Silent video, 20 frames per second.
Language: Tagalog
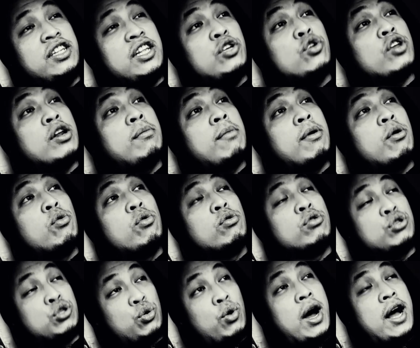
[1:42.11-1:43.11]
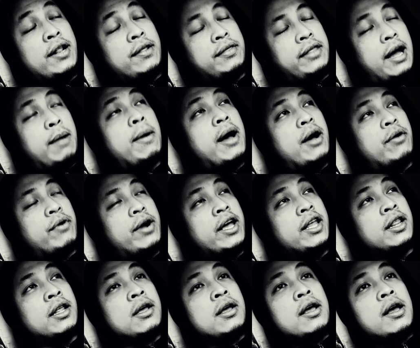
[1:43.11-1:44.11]
hindi niyo rin magugustuhan. Tama,
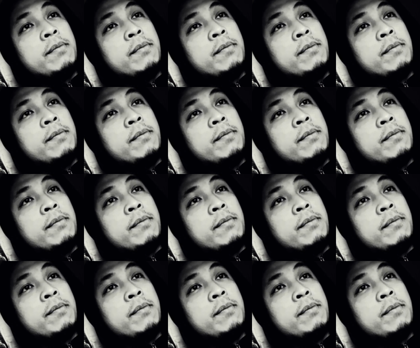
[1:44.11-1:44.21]
right?